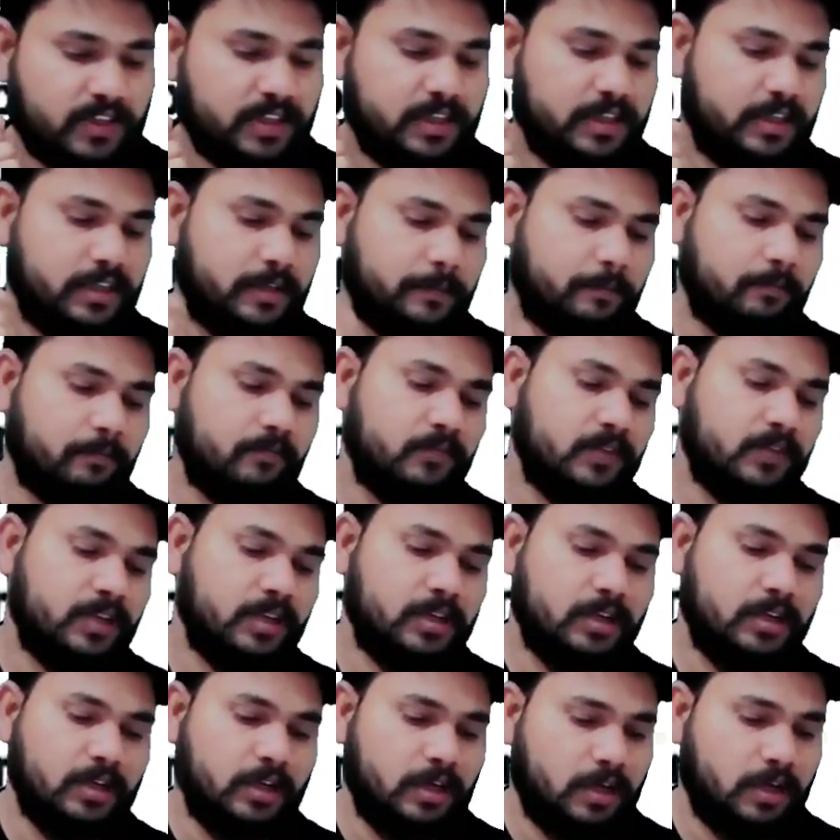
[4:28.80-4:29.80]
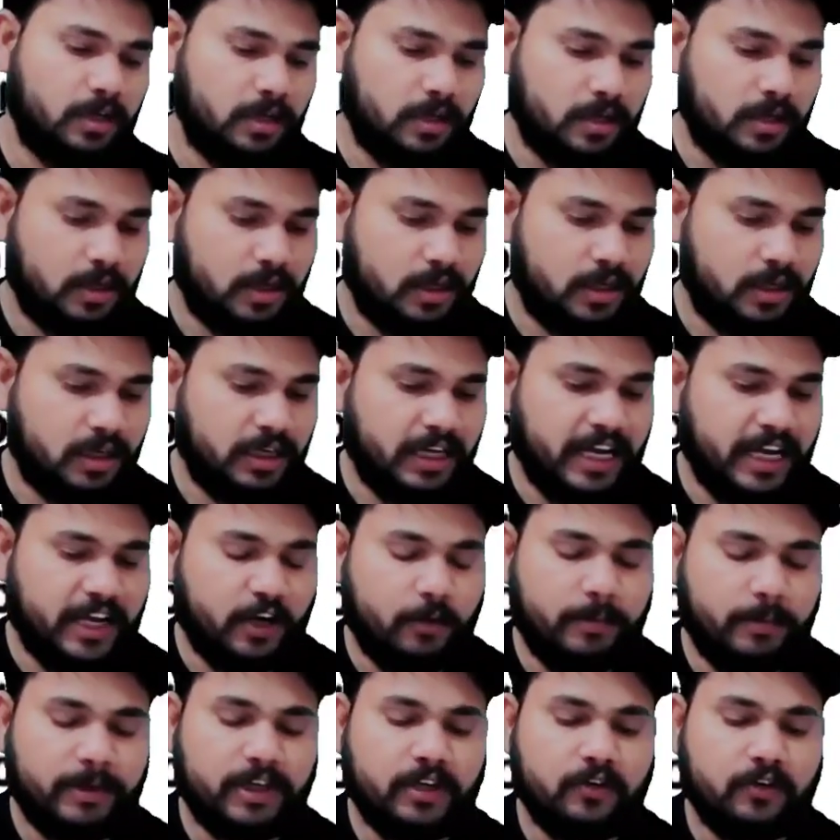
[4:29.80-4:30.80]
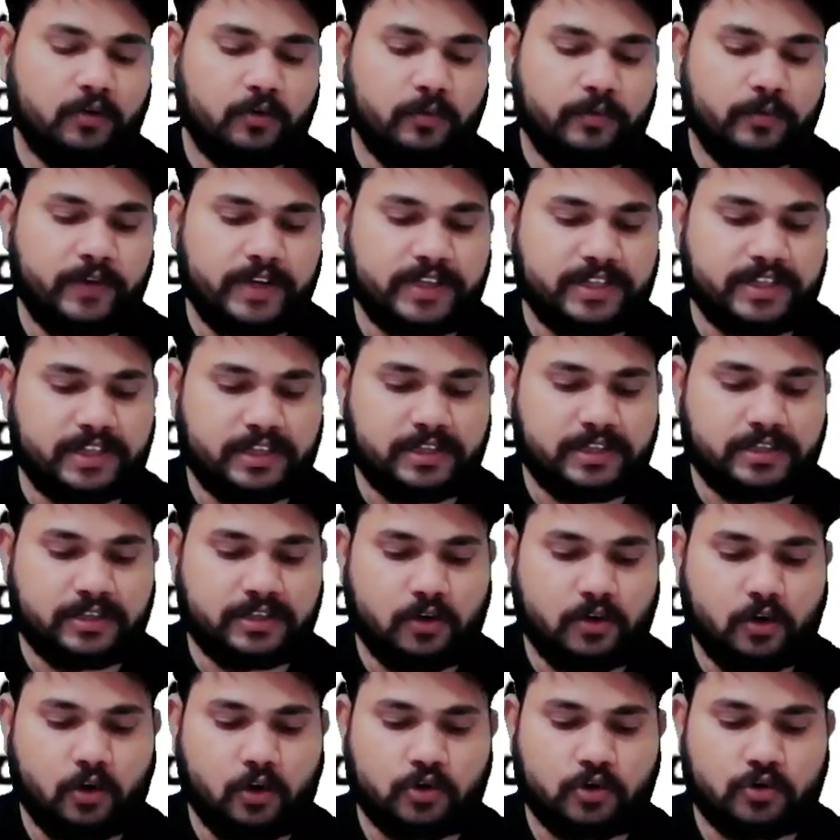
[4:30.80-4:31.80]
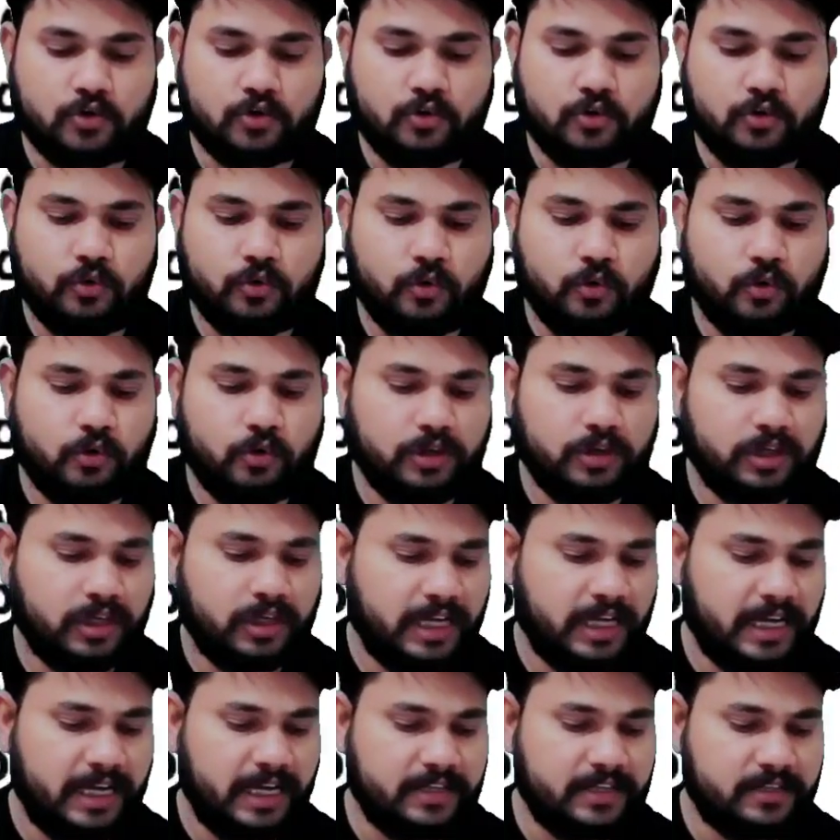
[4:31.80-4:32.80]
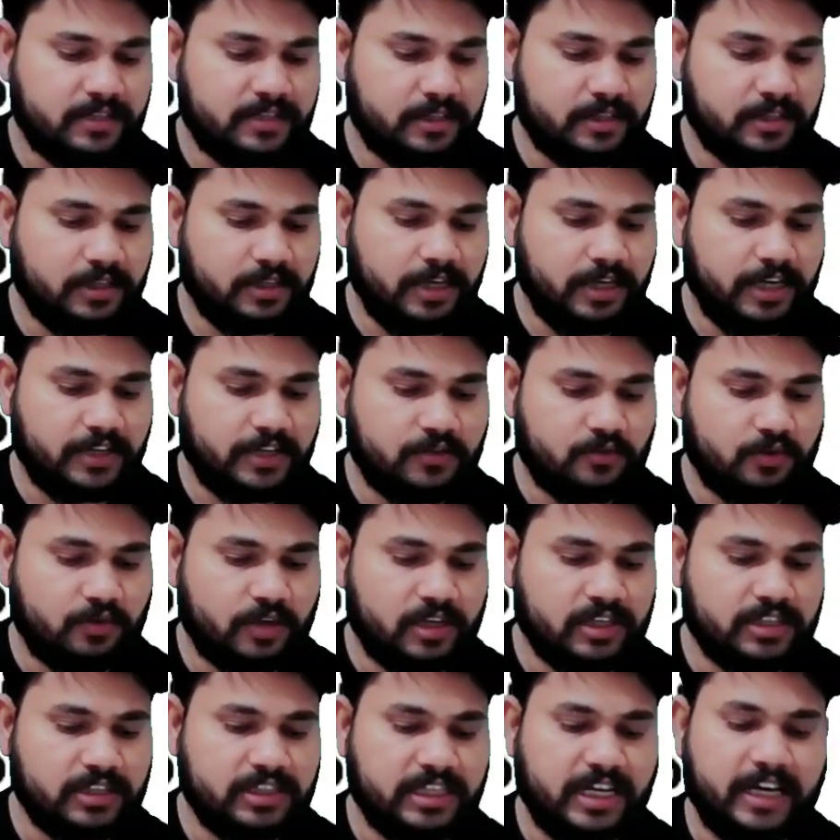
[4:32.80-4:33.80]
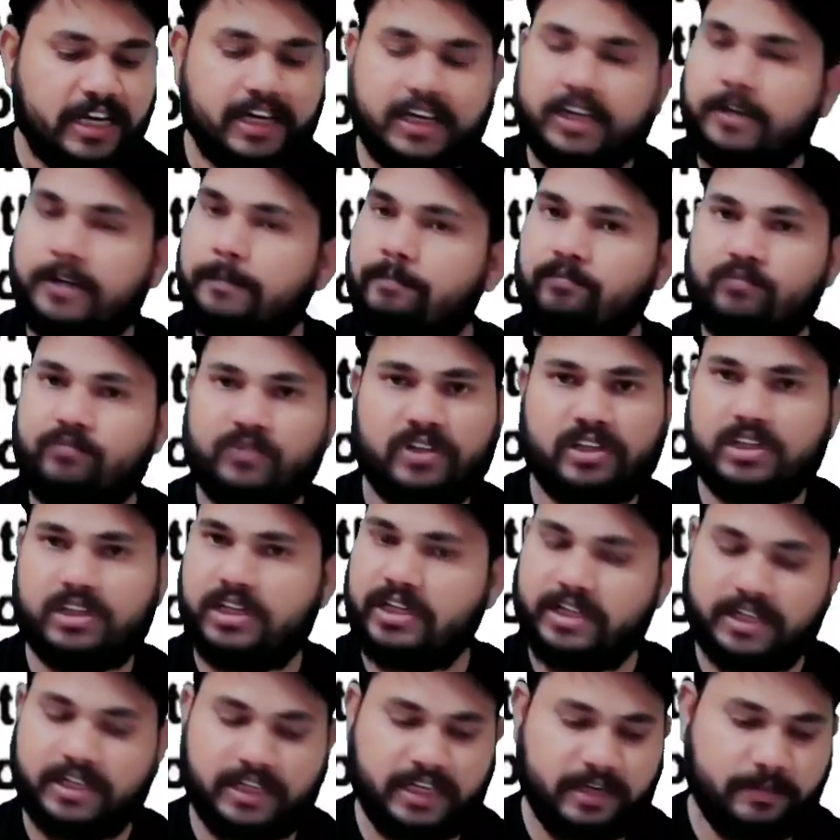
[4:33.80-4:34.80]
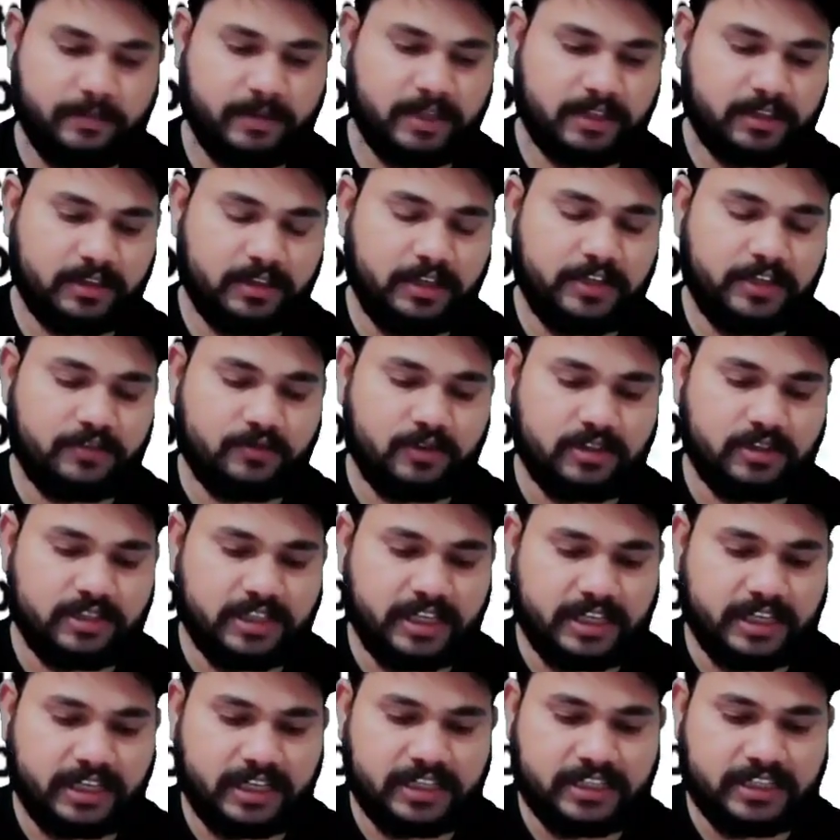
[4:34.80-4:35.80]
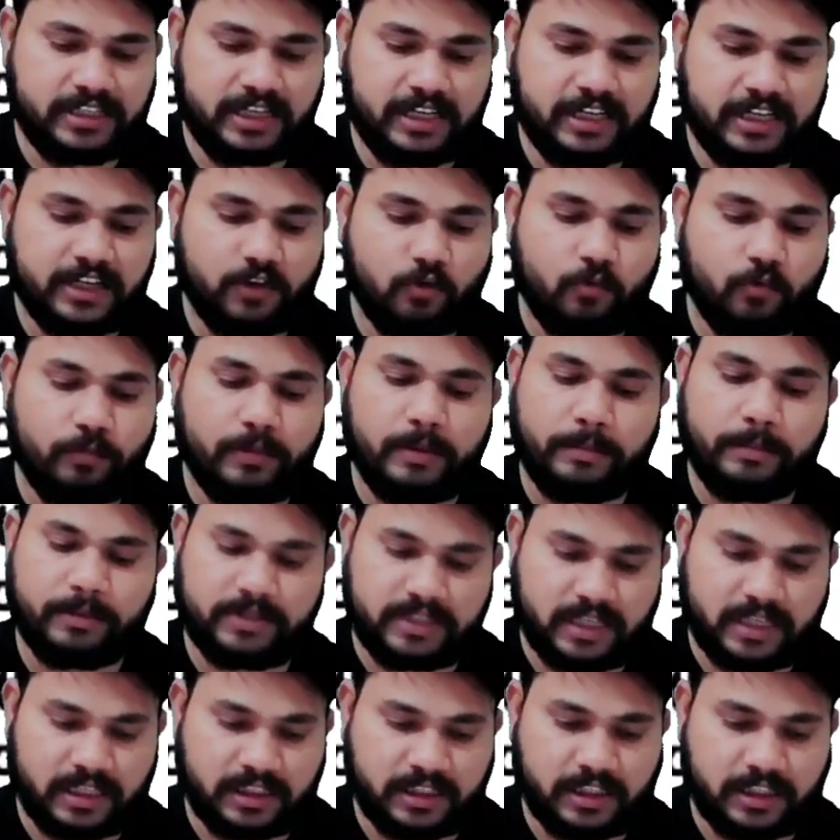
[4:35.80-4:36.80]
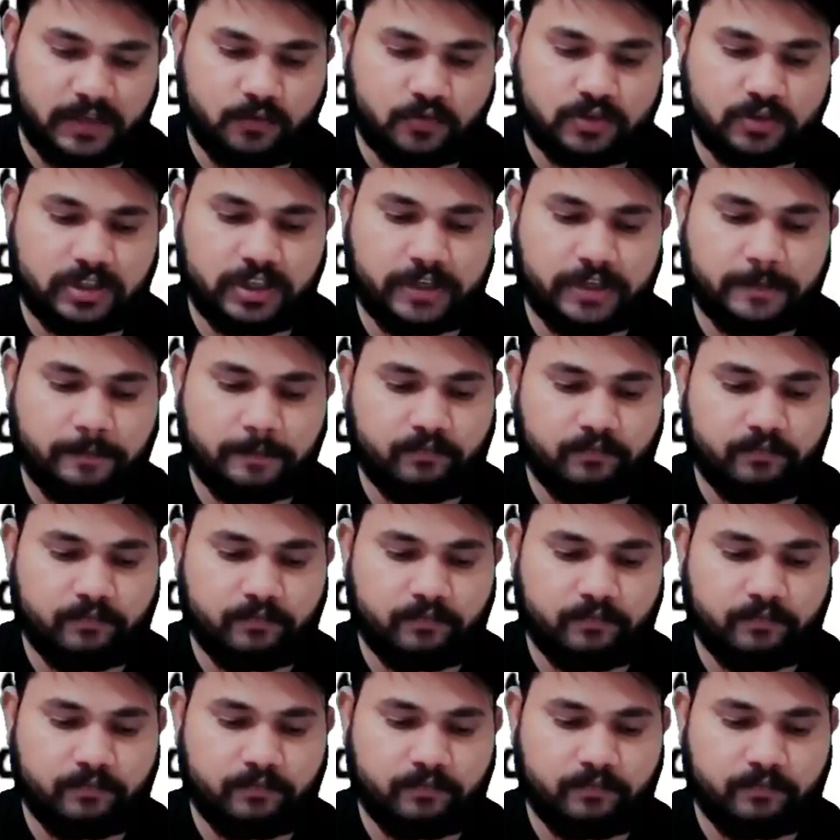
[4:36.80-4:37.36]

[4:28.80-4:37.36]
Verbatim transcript: ठीक है एग्रोबैक्ट्रियम ट्यूमिफेशन ऑल्सो नोन एज नेचुरल जेनेटिक ठीक है ये बात नेचुरल जेनेटिक इंजीनियरिंग के रूप में अपन जानते हैं उसे